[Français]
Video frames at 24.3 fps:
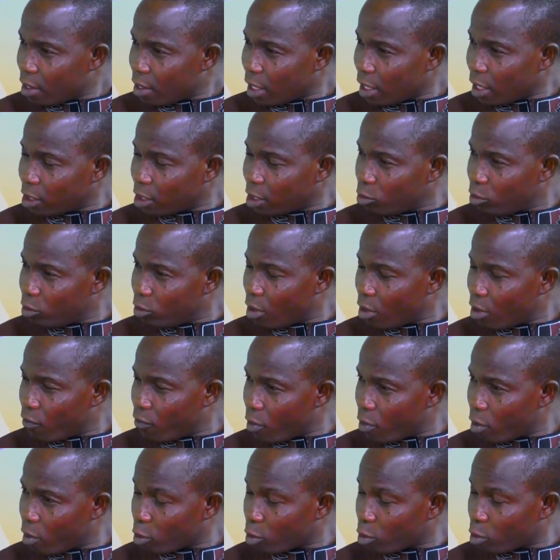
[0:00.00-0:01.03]
les étudiants
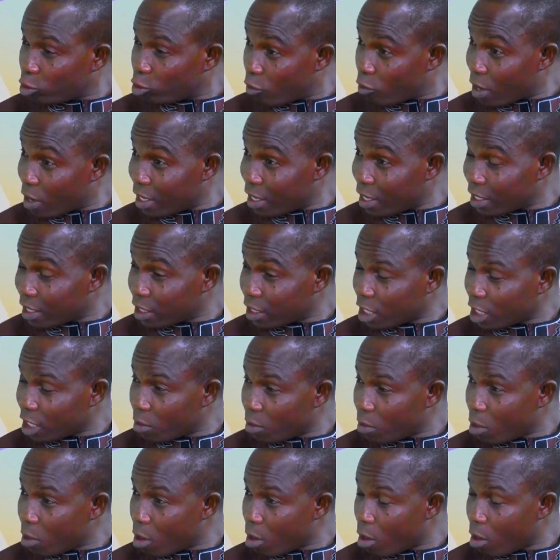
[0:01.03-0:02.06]
vont recevoir des
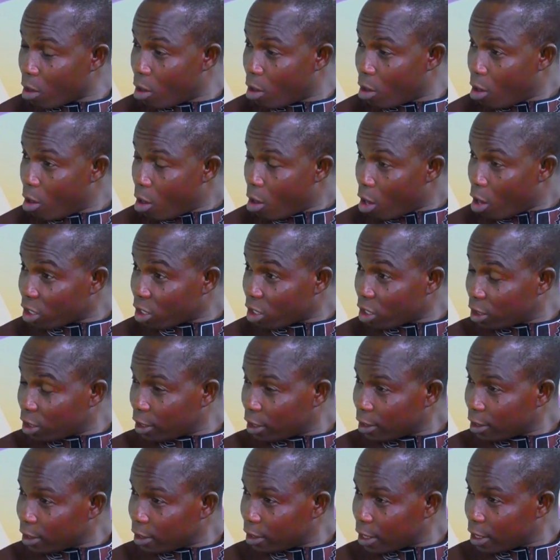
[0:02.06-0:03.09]
enseignements en
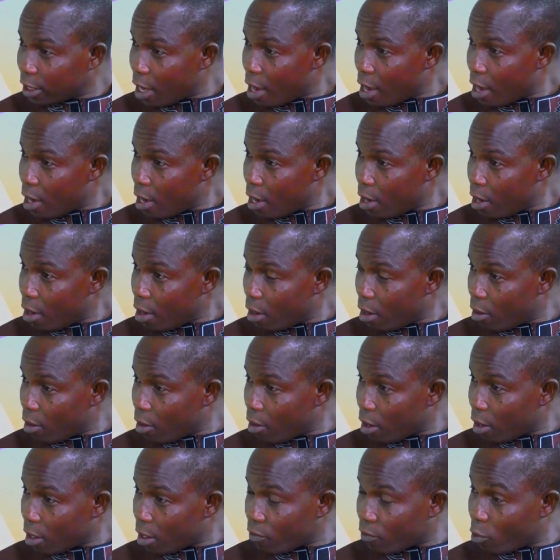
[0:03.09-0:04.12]
distanciel,
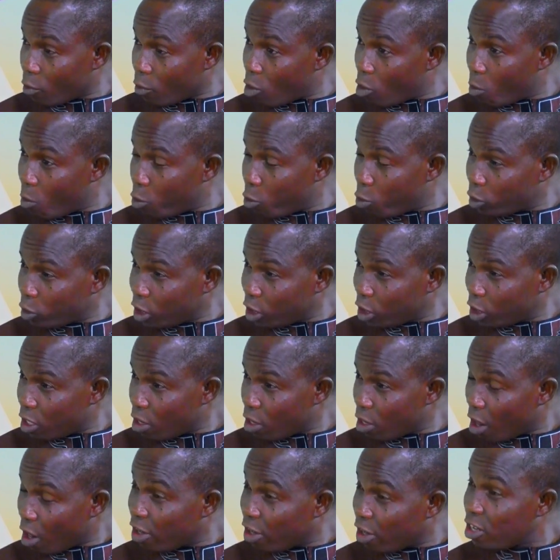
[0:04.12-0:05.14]
ils vont
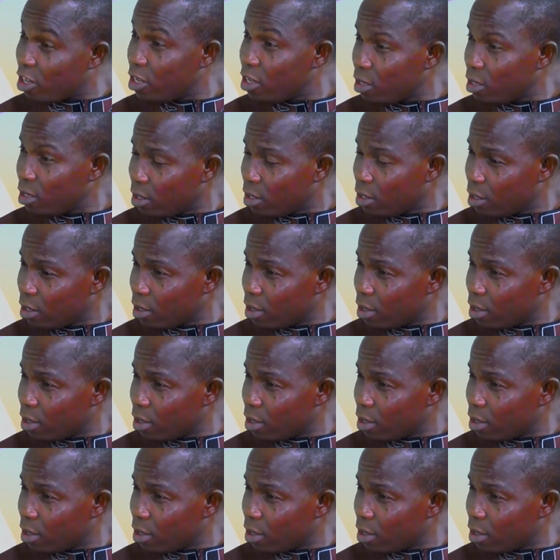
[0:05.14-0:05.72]
composer en ligne.